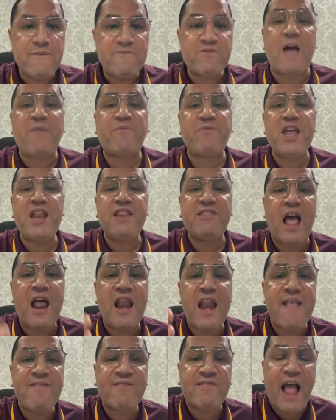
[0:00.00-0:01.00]
ده في
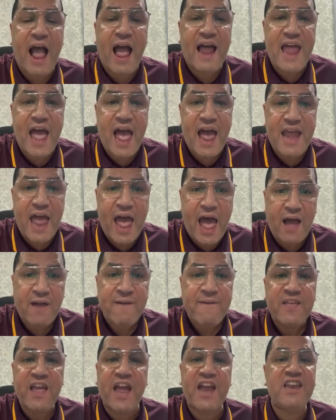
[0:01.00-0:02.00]
ناس زعلانه
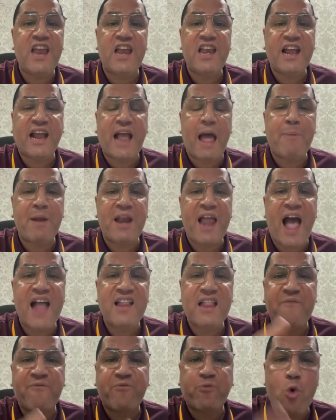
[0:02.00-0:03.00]
ان اللي جاب
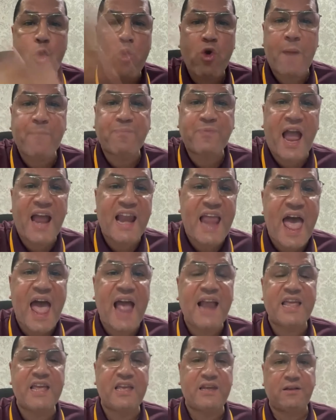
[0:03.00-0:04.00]
الهدف كوكا بتاع
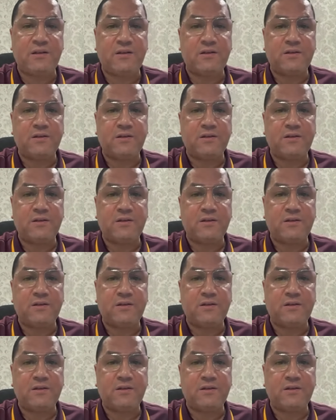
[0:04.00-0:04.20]
الاهلي